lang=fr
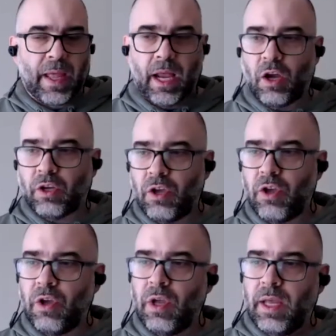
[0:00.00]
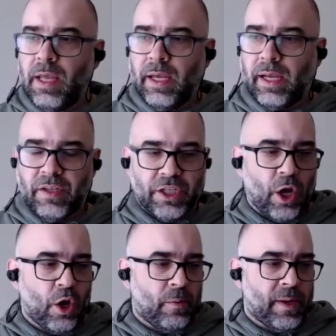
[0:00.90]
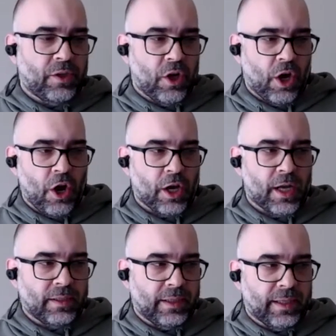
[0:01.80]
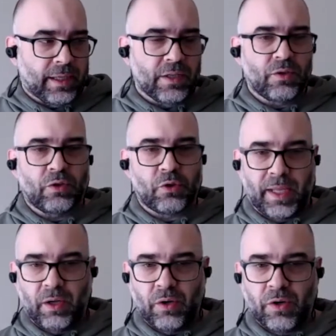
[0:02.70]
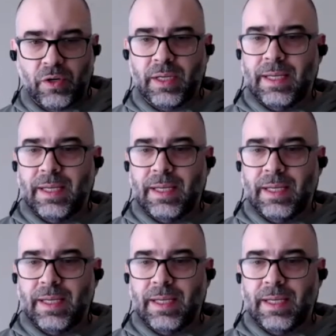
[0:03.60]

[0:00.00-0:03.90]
Alors que réfléchir à un roman d'horreur quand tu écris du thriller,